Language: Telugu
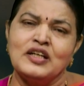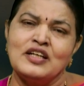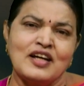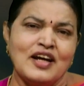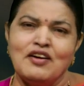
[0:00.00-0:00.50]

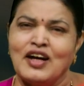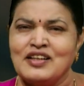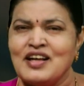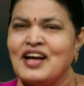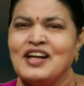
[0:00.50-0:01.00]
మొదటి రెండు
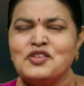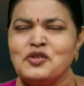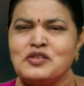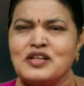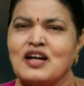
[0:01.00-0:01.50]
అధ్యాయాలు
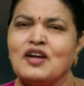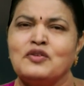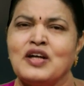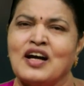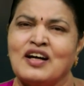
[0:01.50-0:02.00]

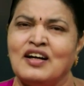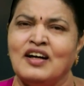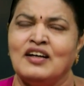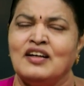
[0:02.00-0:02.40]
చూసినట్లయితే అక్కడ